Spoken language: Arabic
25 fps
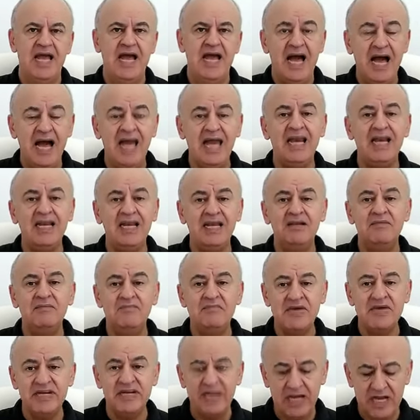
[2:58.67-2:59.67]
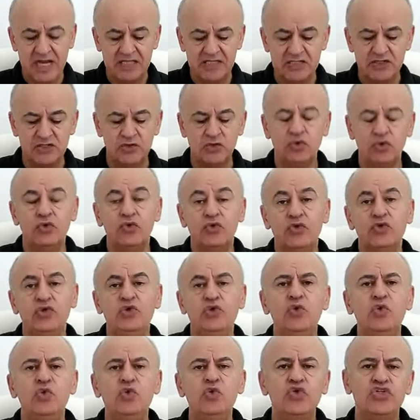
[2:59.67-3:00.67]
هل من اصله
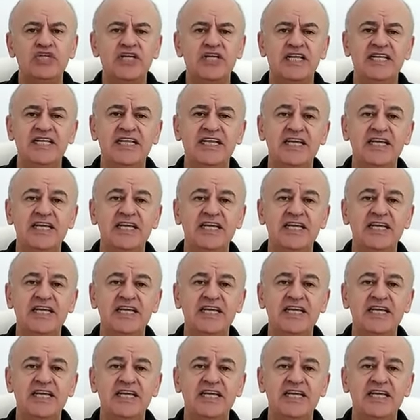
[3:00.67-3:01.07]
يوجد